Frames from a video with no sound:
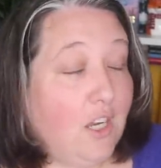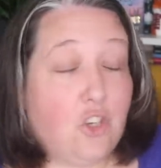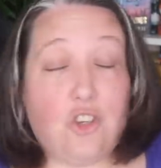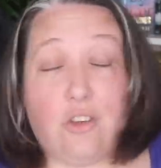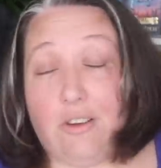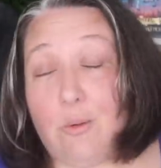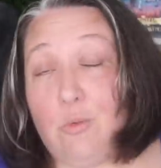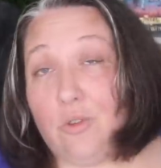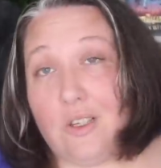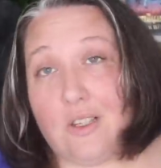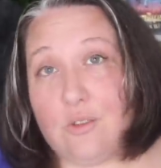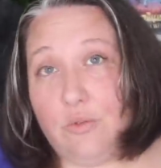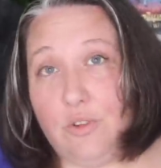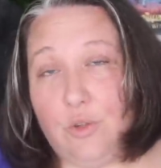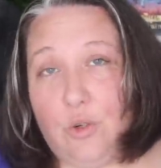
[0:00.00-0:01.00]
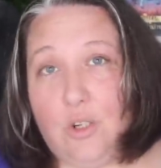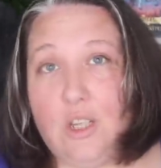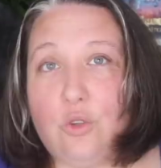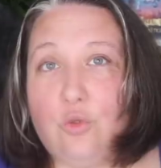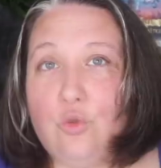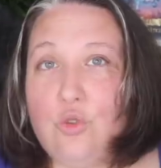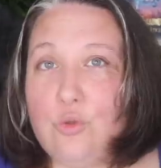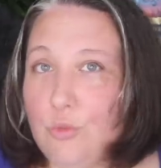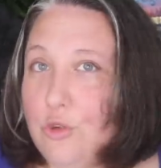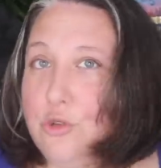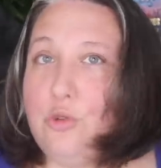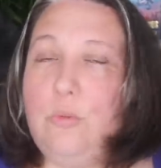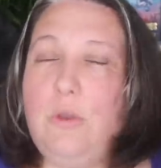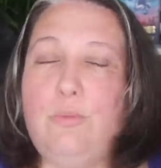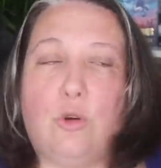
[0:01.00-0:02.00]
j'ai vraiment très envie de le lire, donc je me le
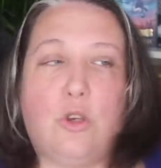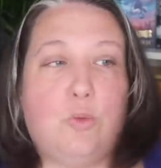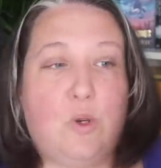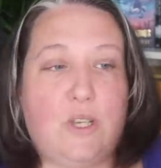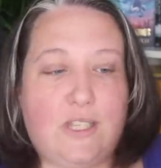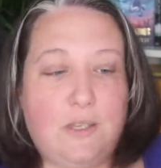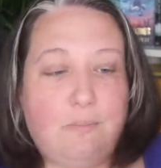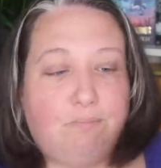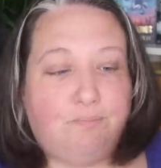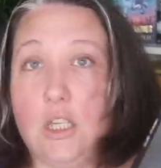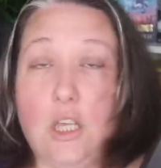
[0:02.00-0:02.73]
suis mis pour ce mois-ci.